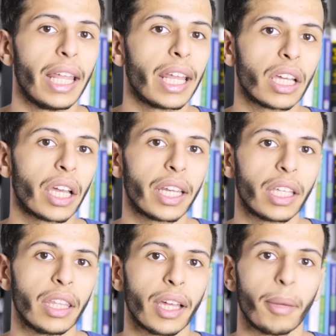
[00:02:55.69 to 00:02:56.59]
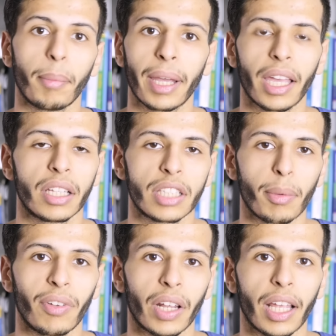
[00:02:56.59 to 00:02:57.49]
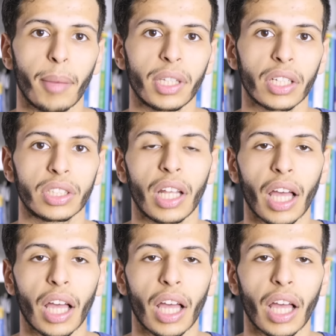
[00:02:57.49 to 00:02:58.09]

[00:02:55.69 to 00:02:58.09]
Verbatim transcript: لكن غير كذا ما كانت تسابق في الارقام لدرجه انها